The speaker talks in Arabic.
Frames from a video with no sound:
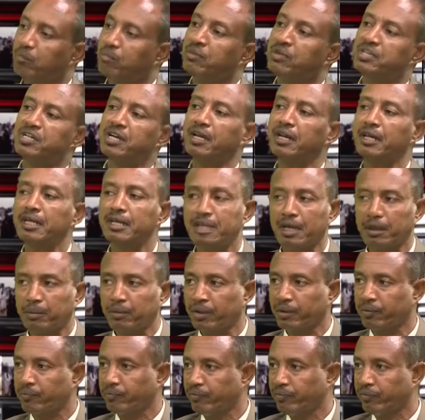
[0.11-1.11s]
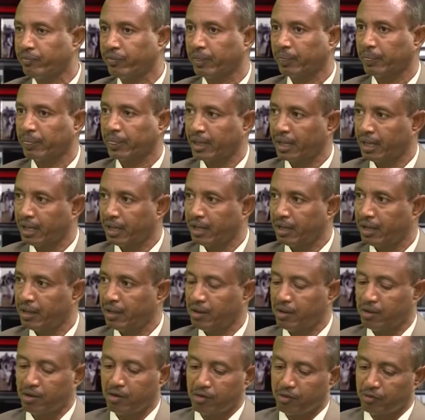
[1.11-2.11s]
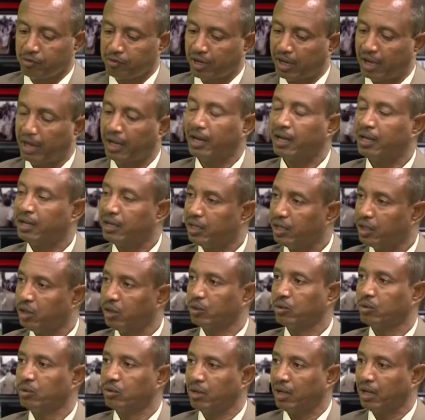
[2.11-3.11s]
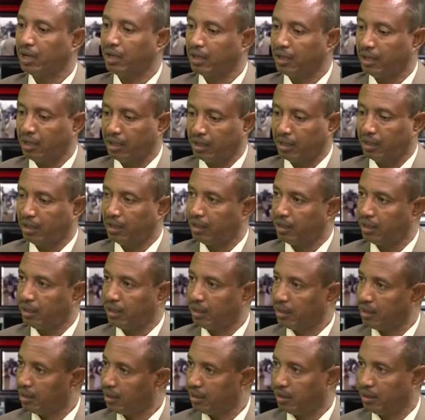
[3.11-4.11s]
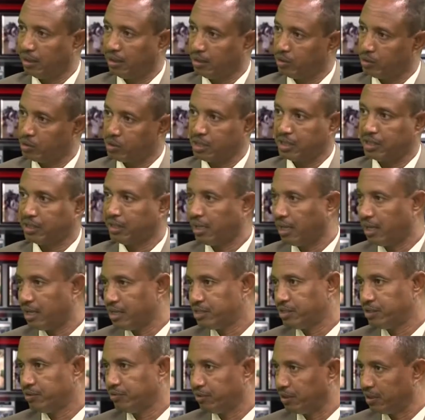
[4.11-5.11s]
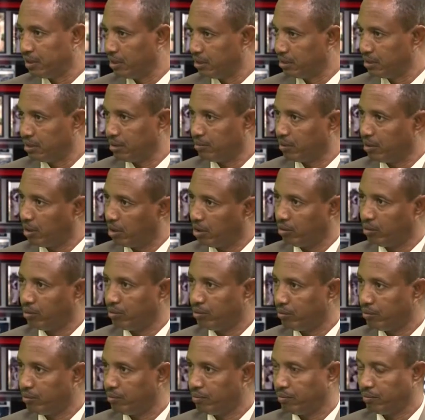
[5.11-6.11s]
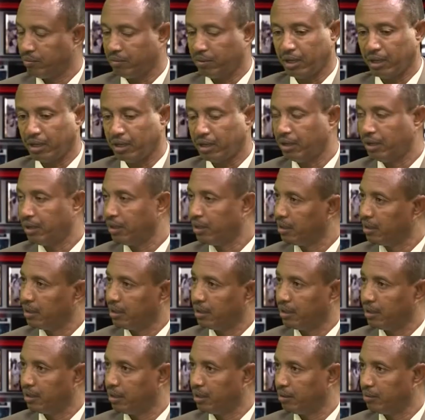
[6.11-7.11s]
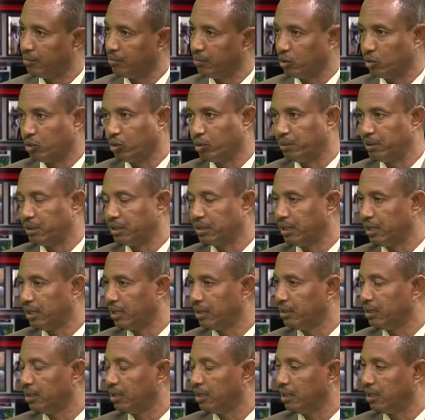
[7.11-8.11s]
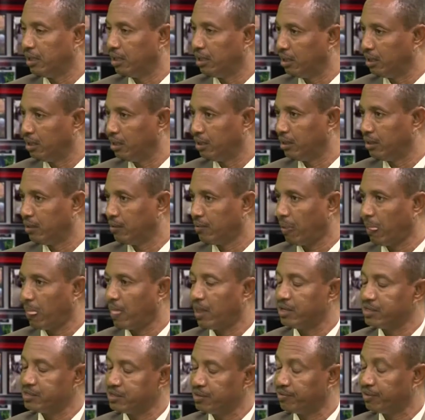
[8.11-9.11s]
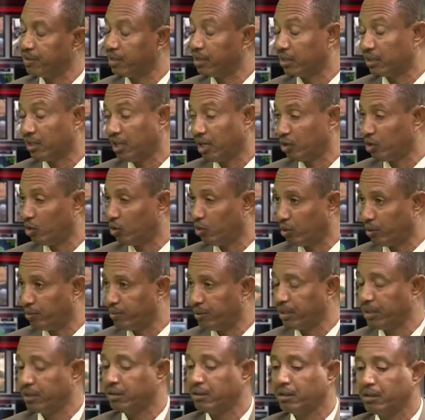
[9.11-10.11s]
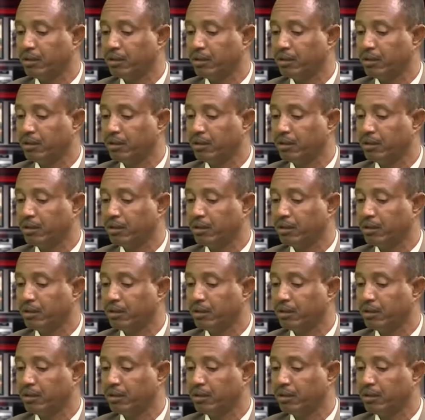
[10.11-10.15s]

بشكل ايجابي فالان انه الاستاذ التعاشي في اجتماعه مع مندوب الاتحاد سفير الاتحاد سفير الاتحاد الاوروبي